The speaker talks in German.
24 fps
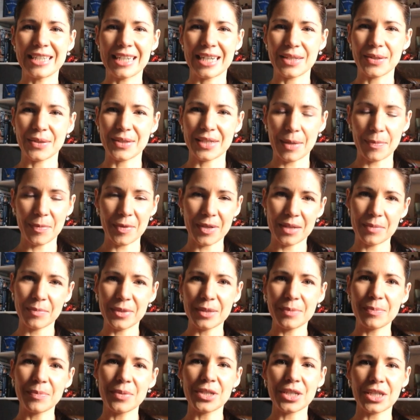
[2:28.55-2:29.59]
Also ich habe ihr ein
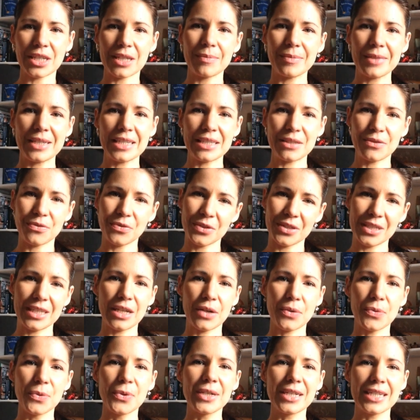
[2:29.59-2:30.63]
Bild beschrieben, das ich für sie in
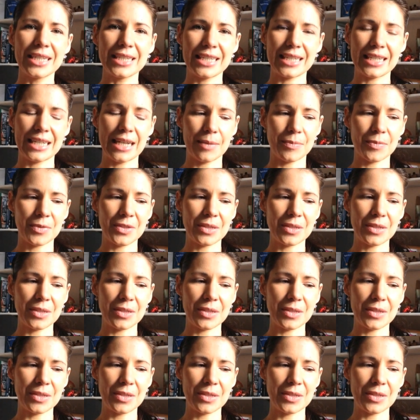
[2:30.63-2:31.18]
der Kugel gesehen habe.